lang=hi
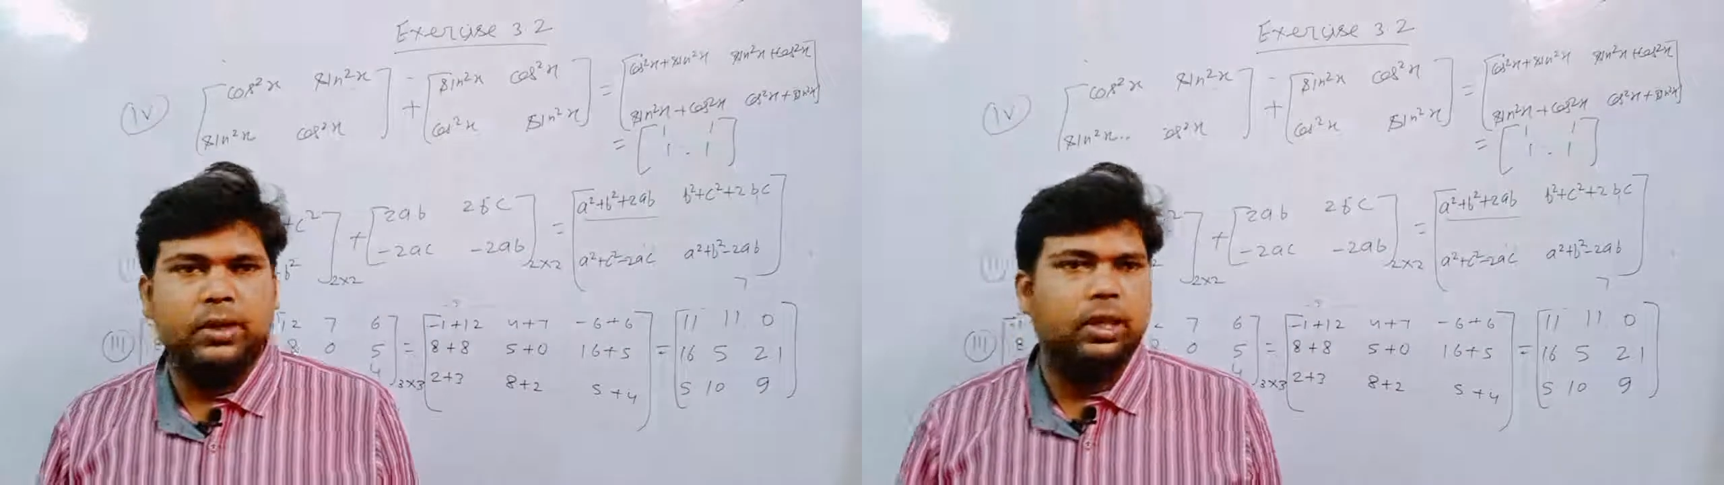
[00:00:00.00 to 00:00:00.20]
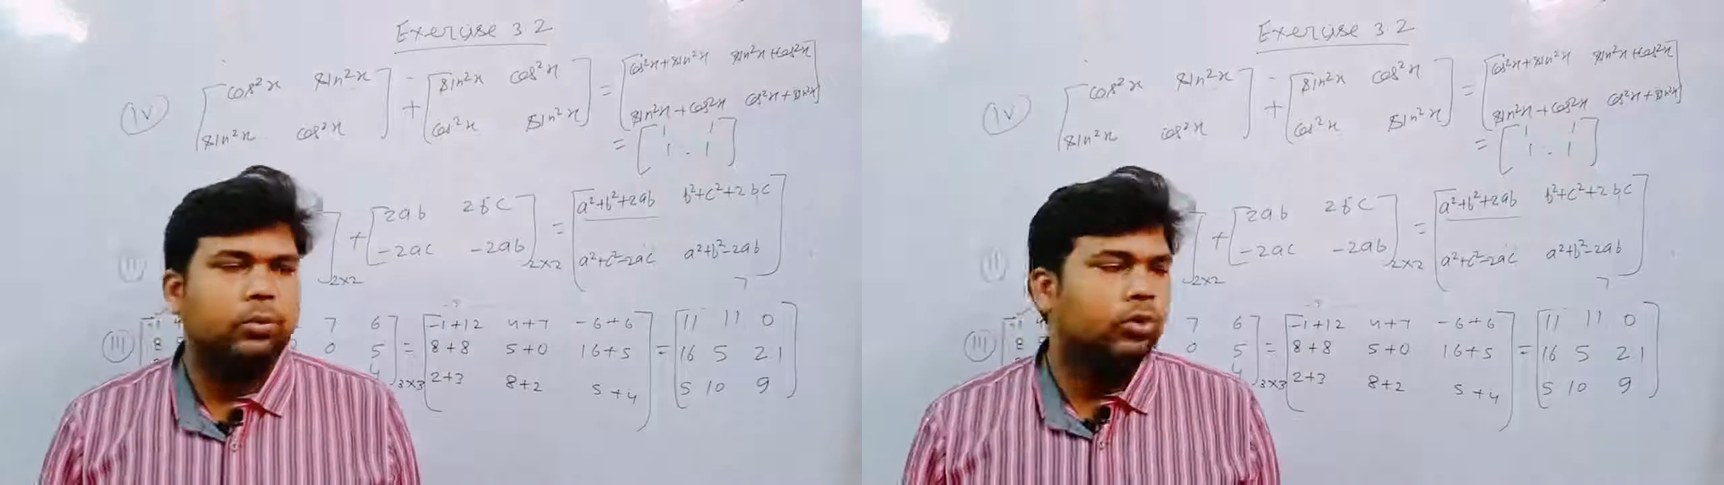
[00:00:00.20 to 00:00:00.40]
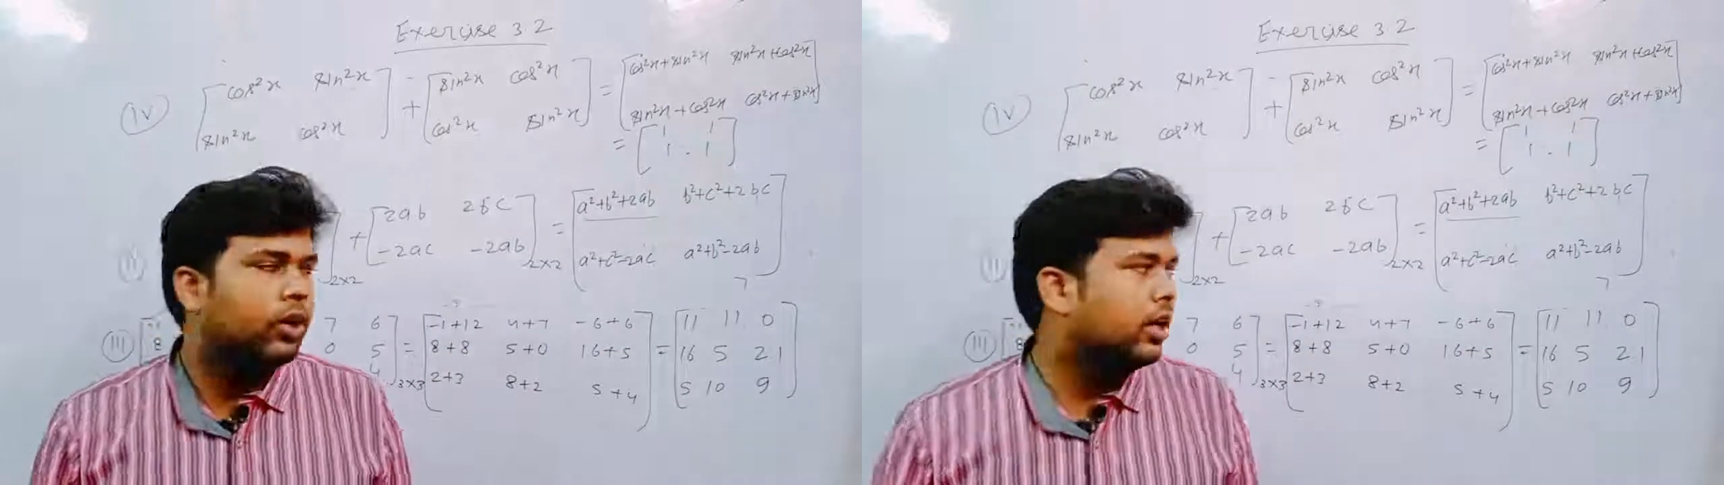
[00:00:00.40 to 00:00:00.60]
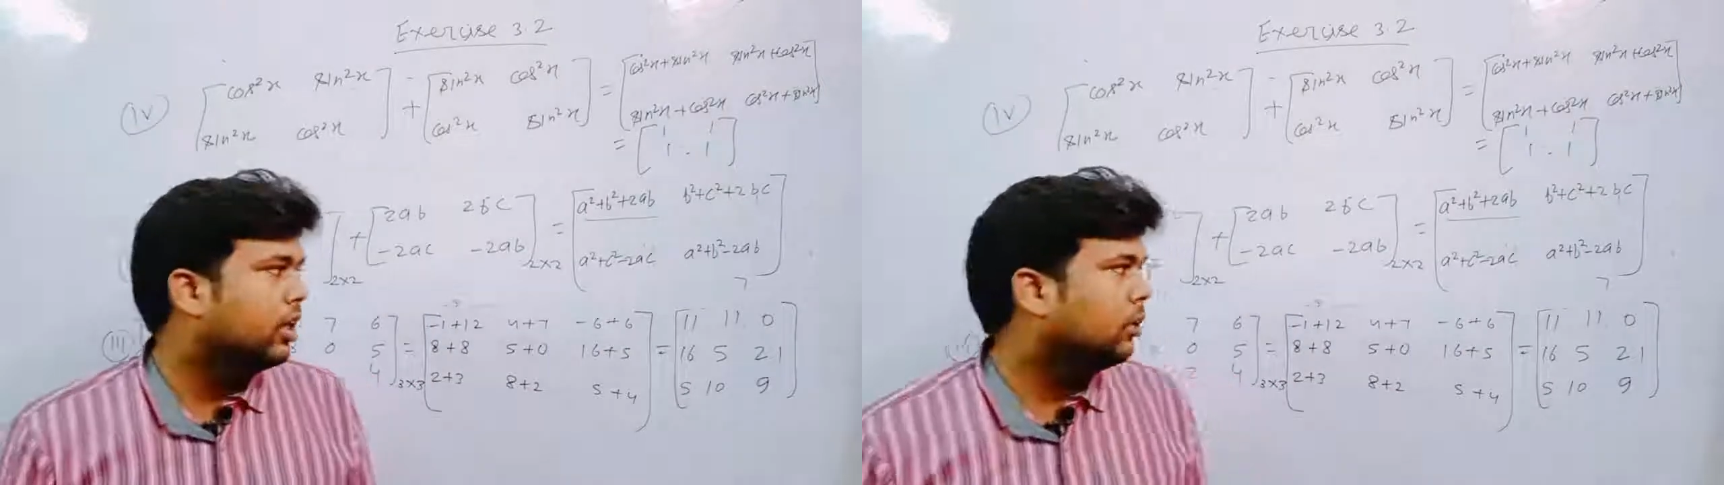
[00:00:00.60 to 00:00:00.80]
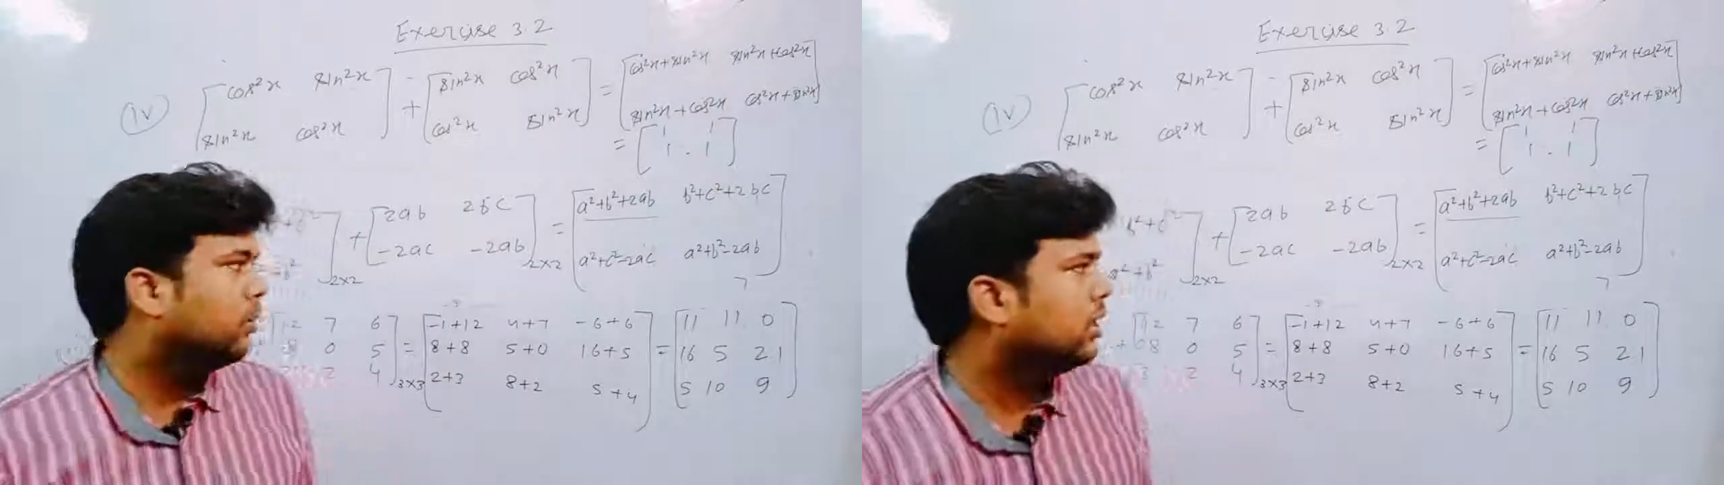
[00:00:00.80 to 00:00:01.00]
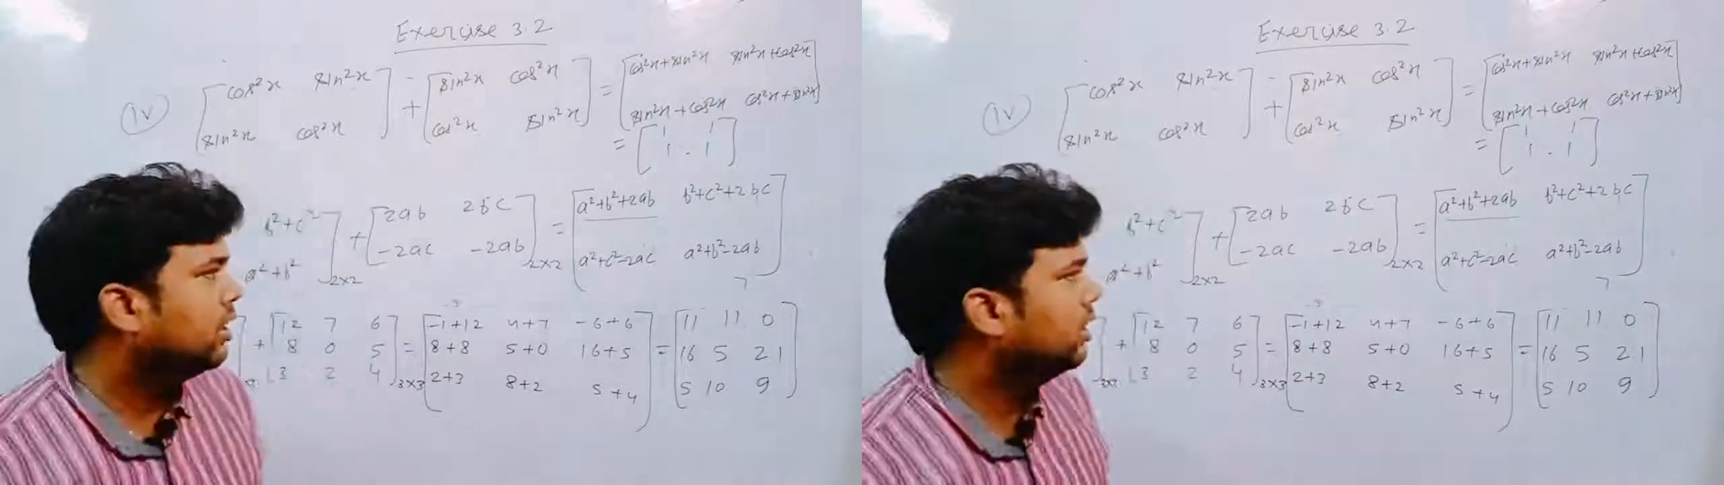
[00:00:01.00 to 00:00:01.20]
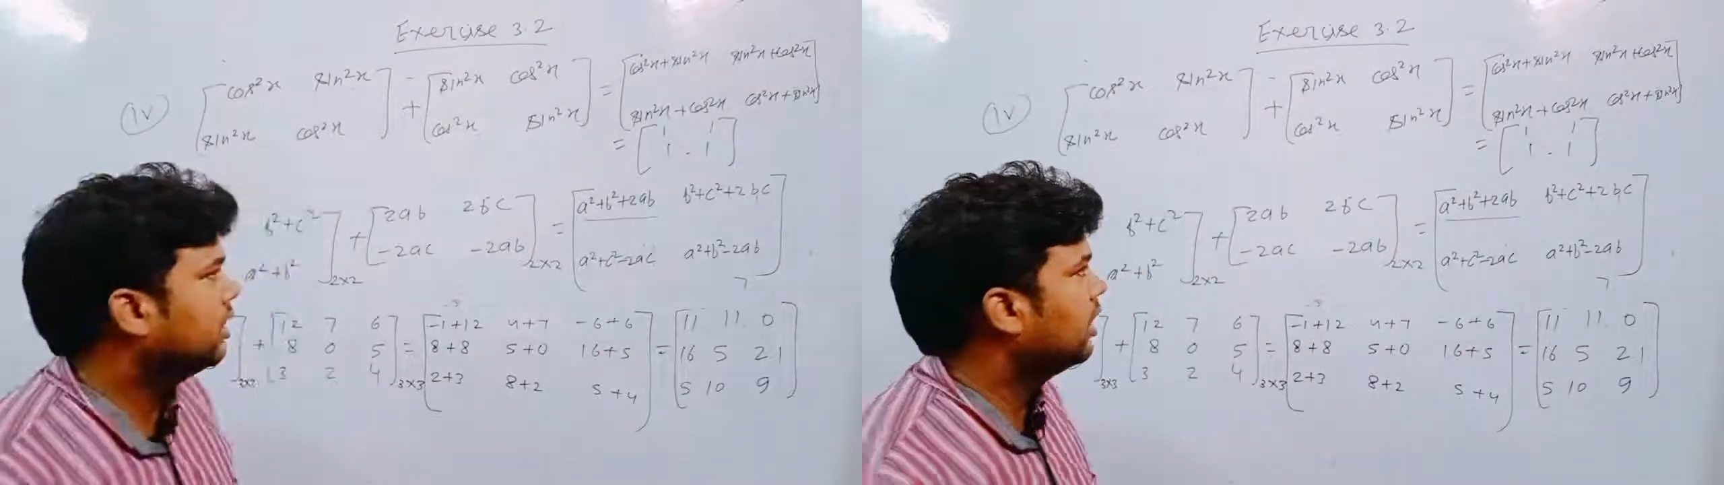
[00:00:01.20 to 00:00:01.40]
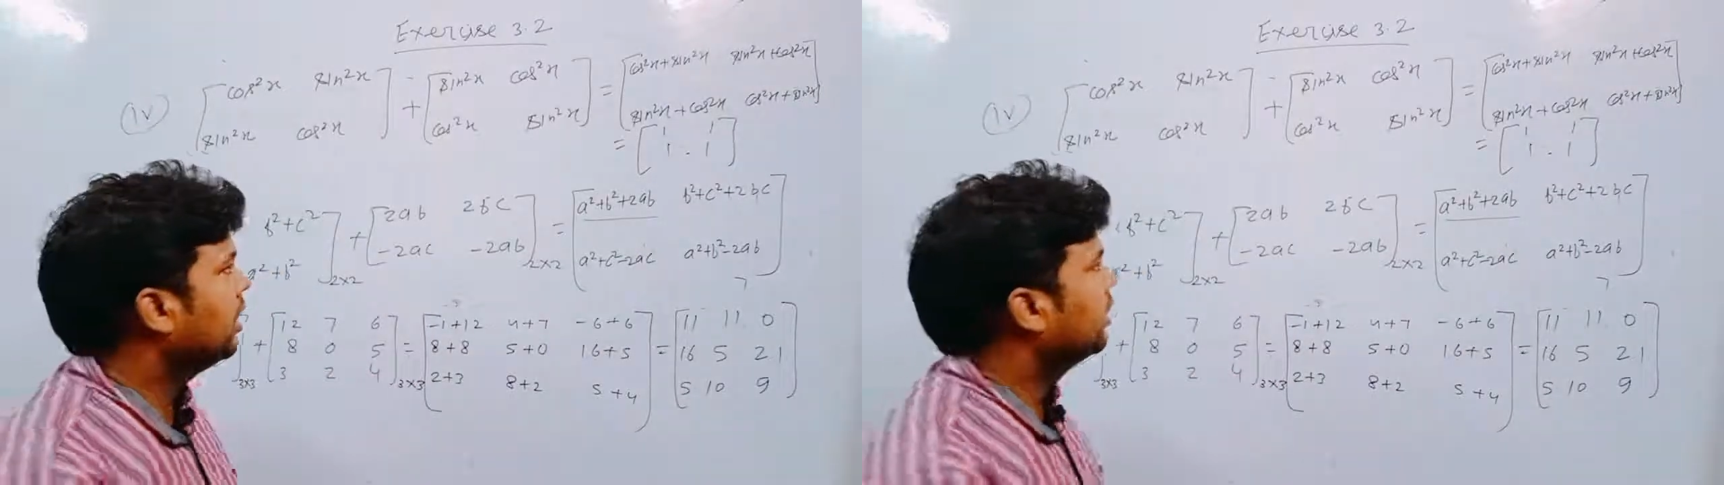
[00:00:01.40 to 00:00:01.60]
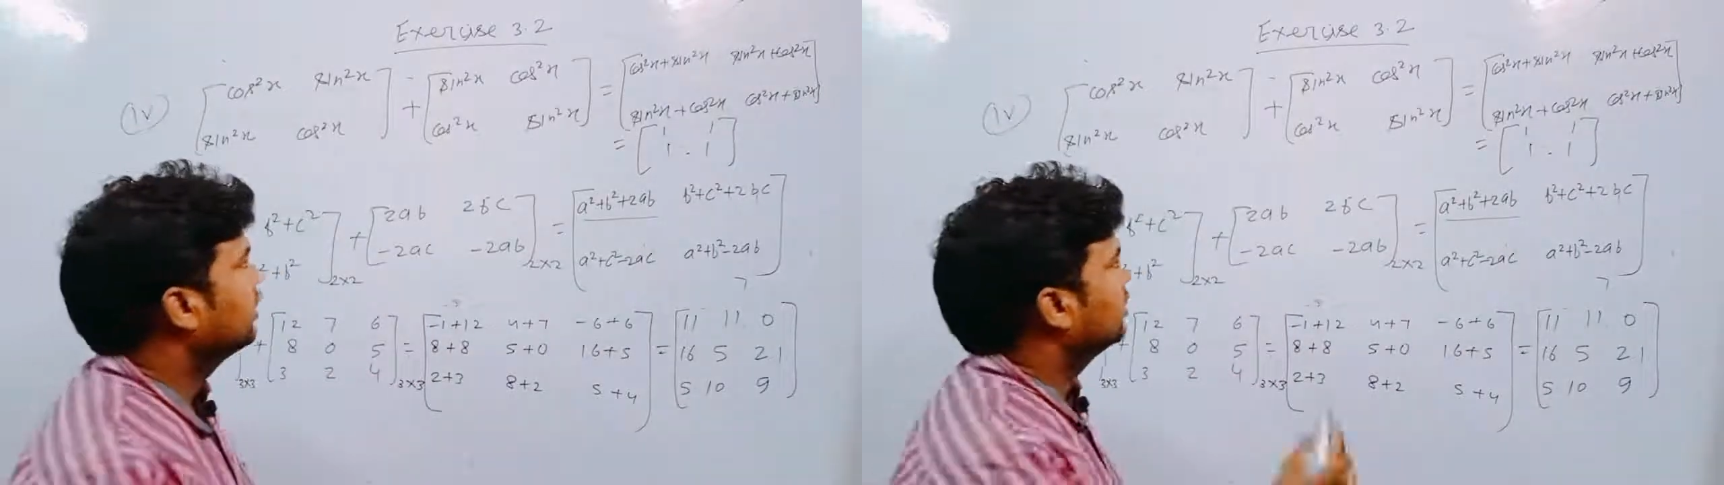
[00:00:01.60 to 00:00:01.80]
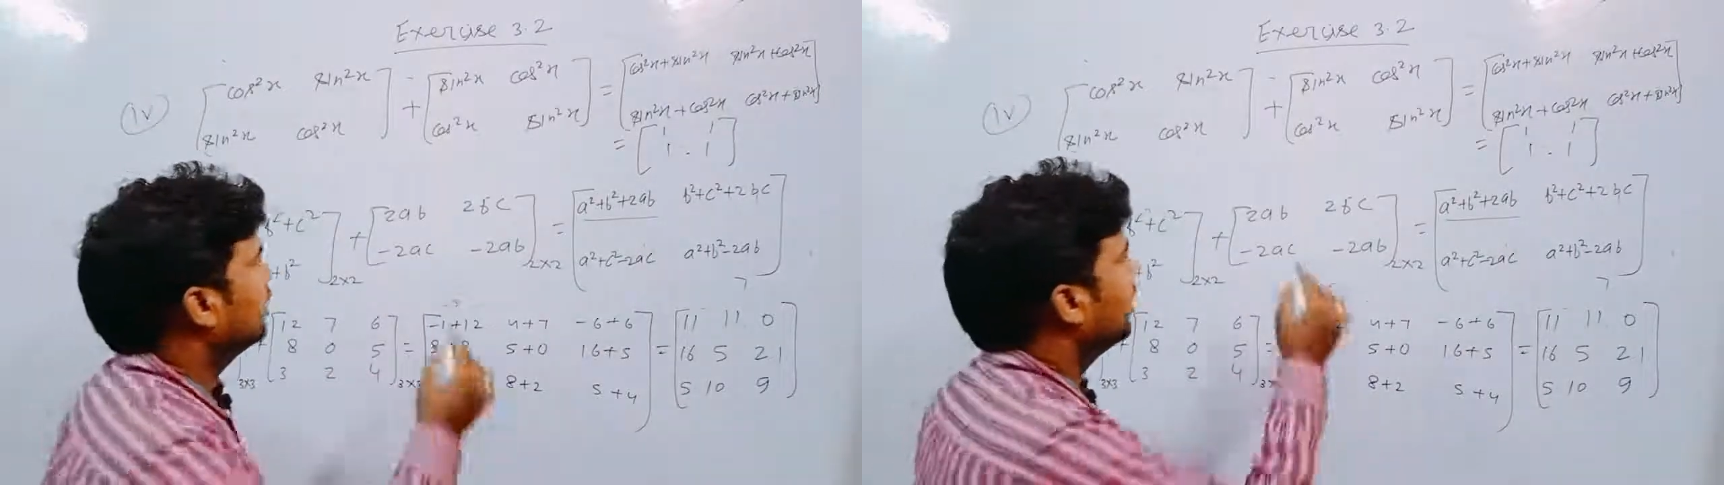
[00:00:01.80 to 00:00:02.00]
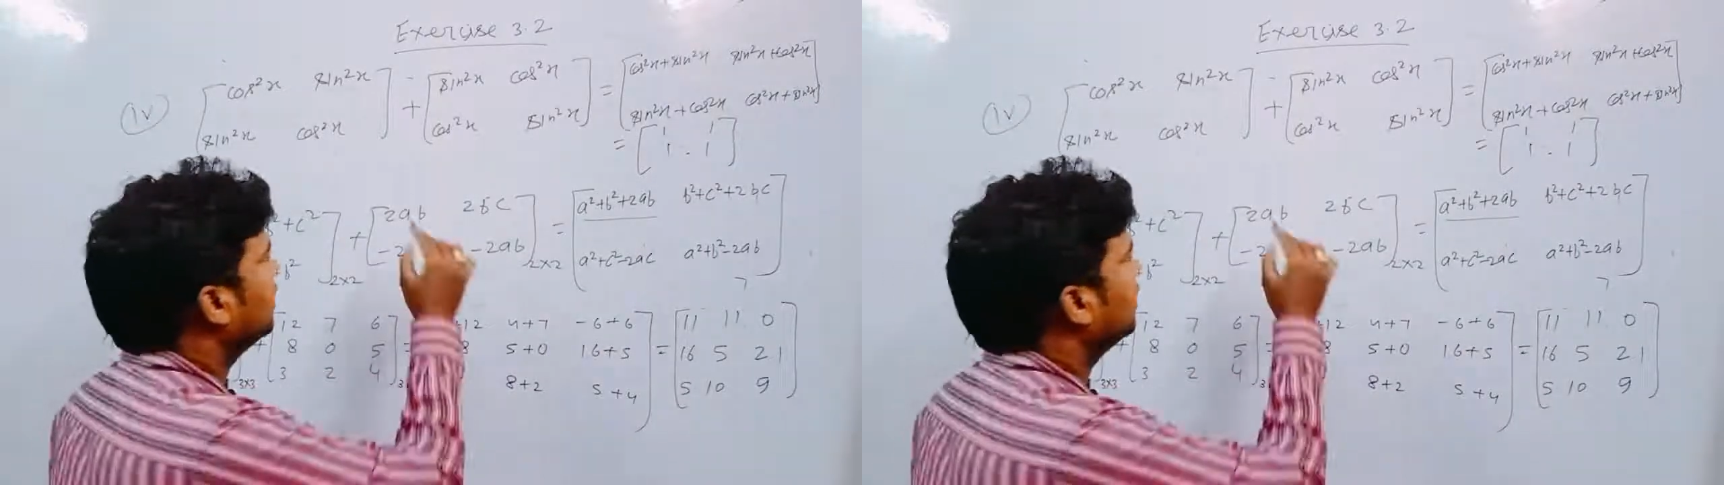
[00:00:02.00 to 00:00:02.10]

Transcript: हमको आइडेंटिटी पता थे क्या साइन